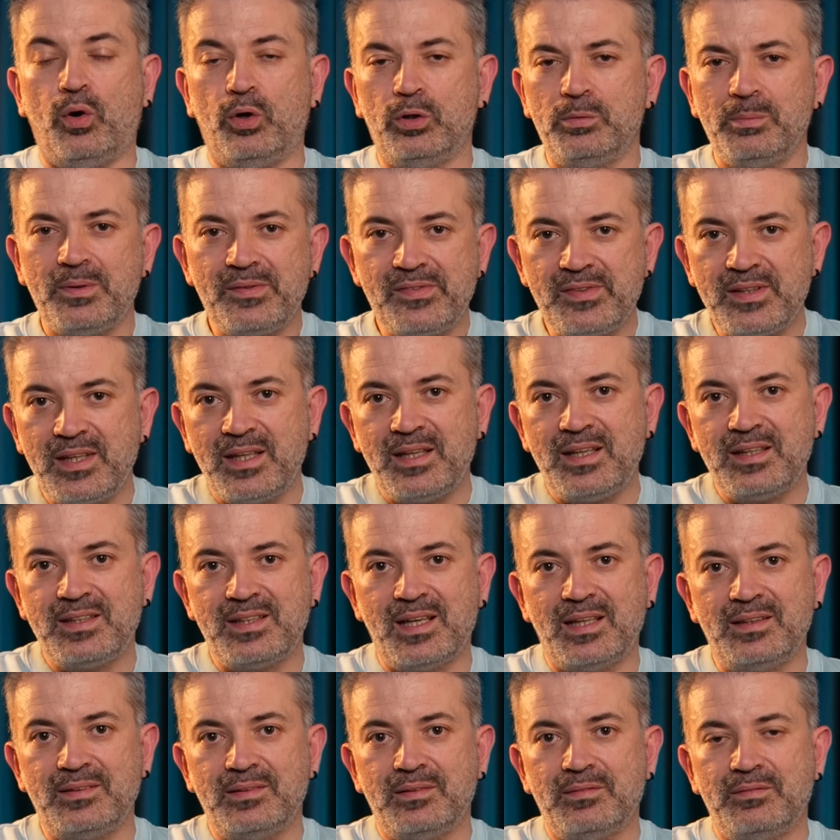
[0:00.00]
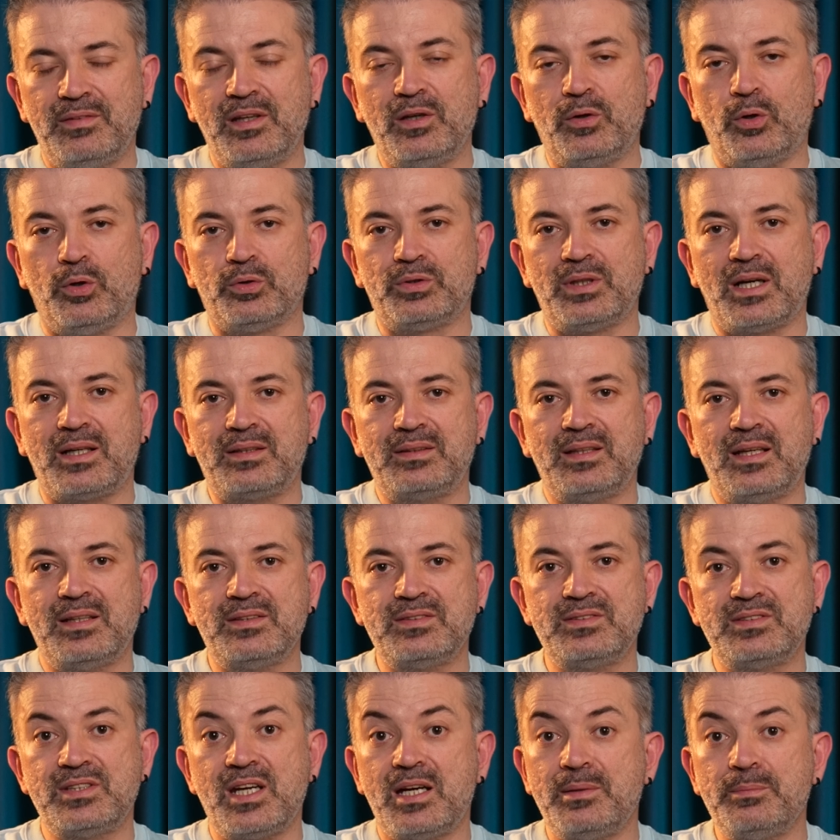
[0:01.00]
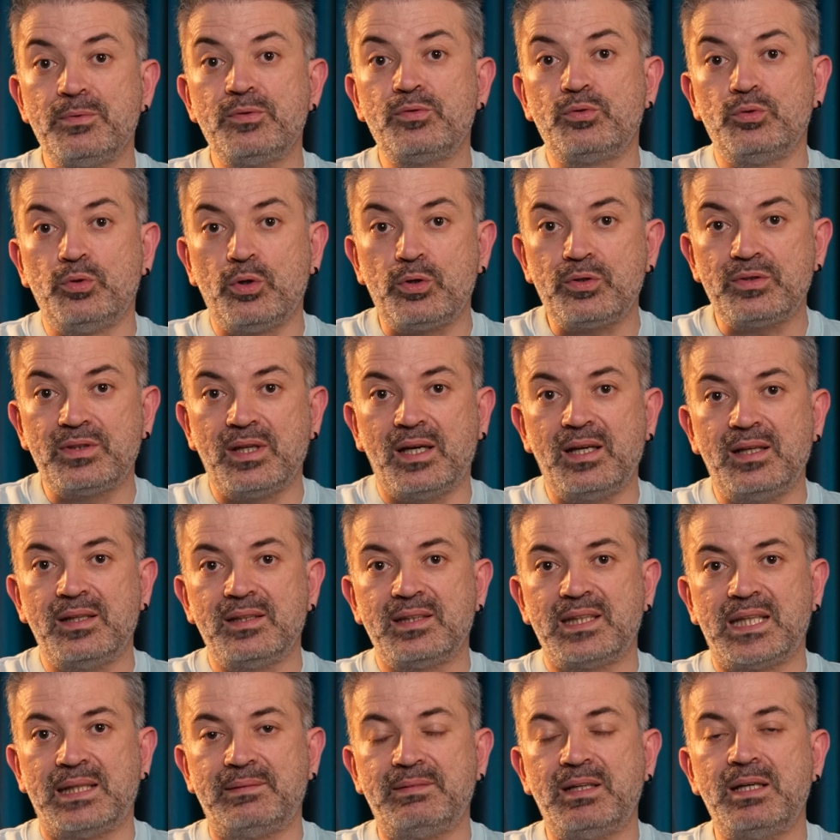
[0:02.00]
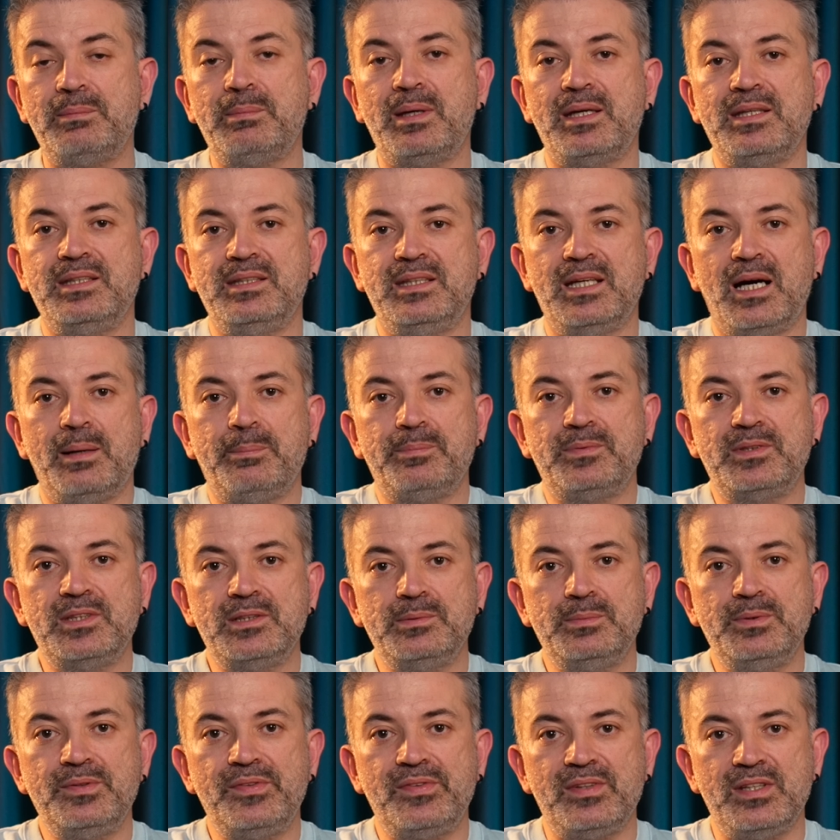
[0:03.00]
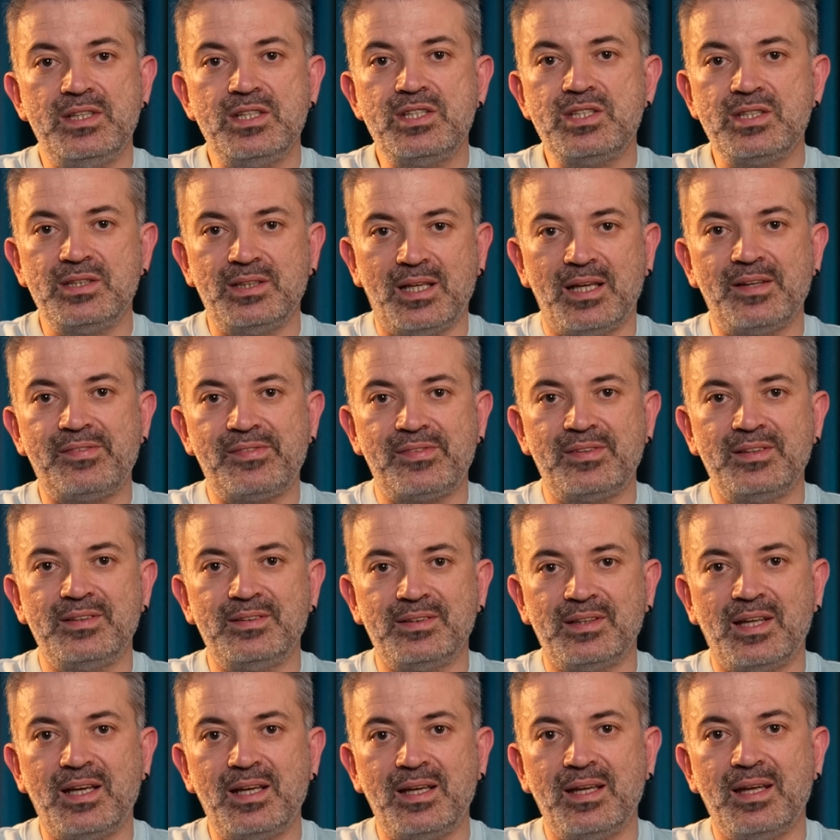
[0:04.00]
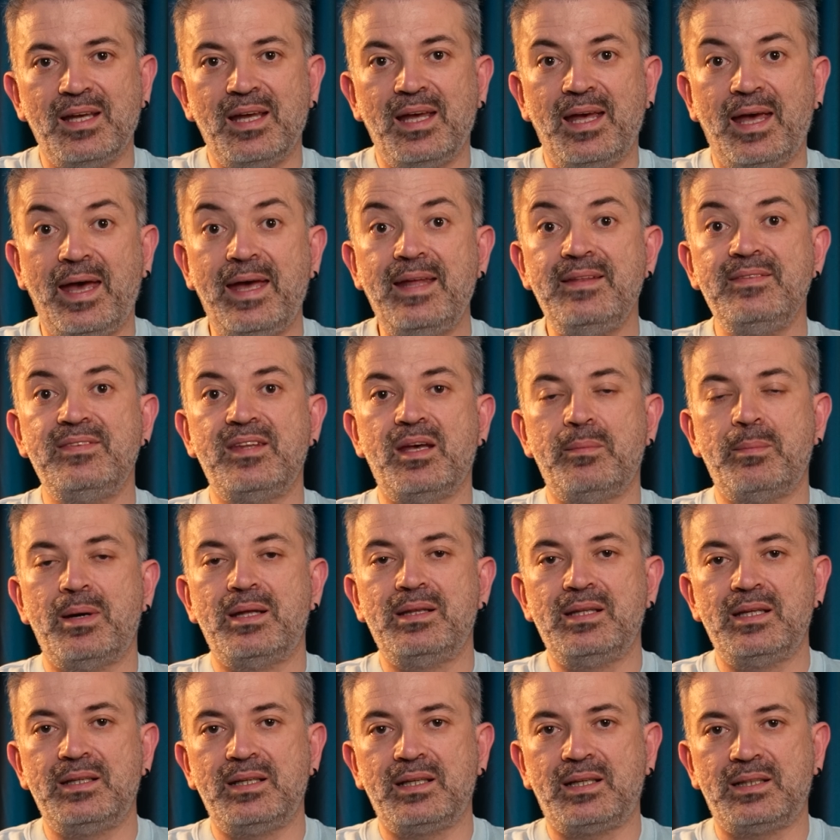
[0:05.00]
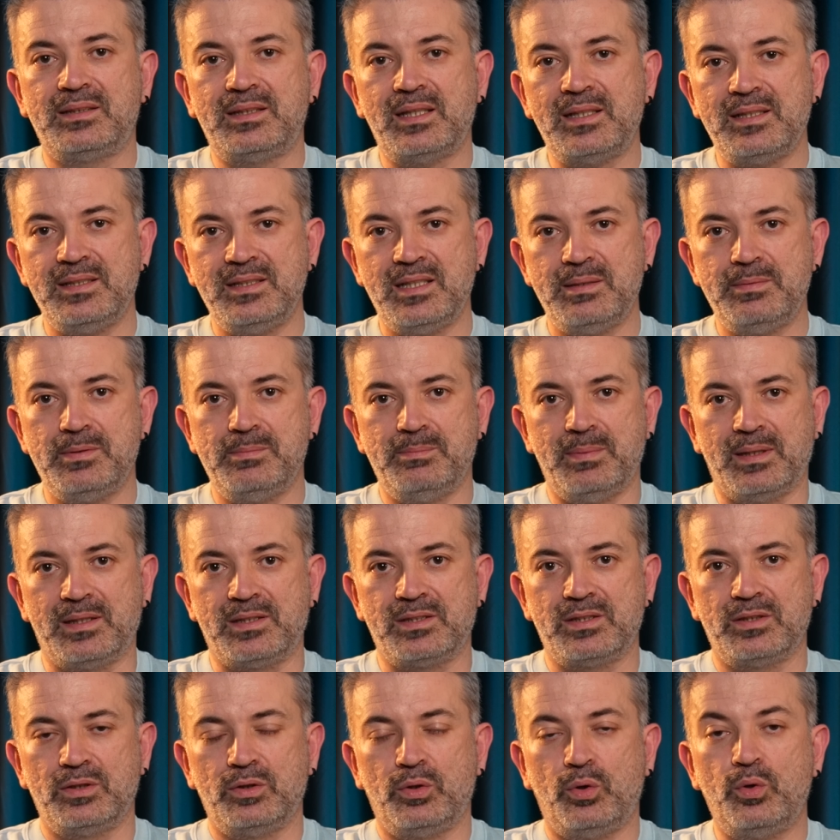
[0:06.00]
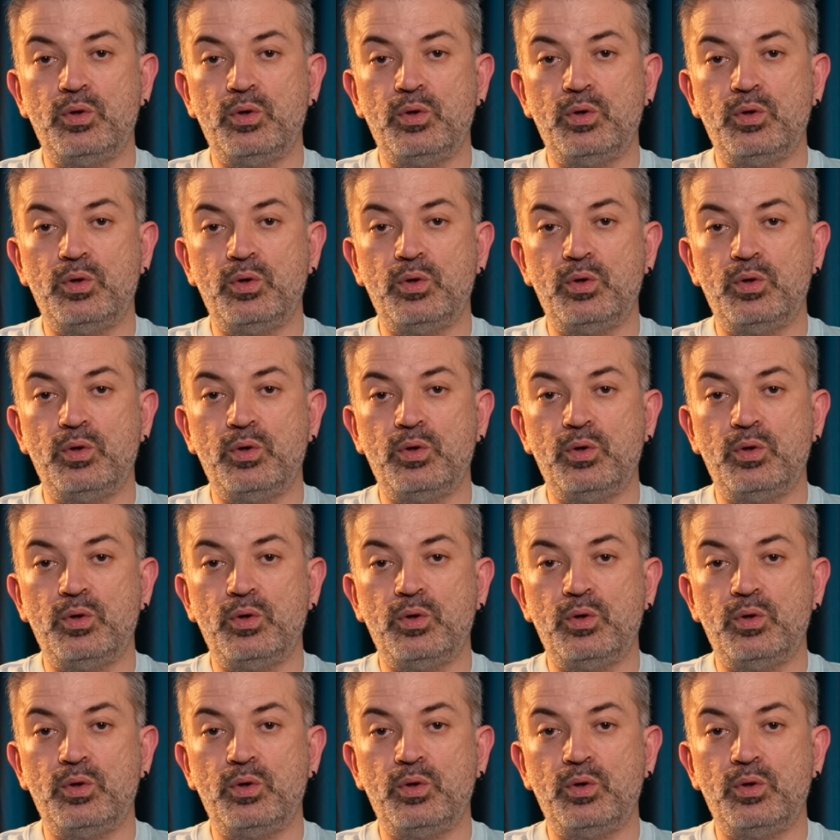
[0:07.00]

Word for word: Olması gereken ve odaklanacağımız nokta tamamen yaptığımız işin aslında en temellerine kadar inebilmek.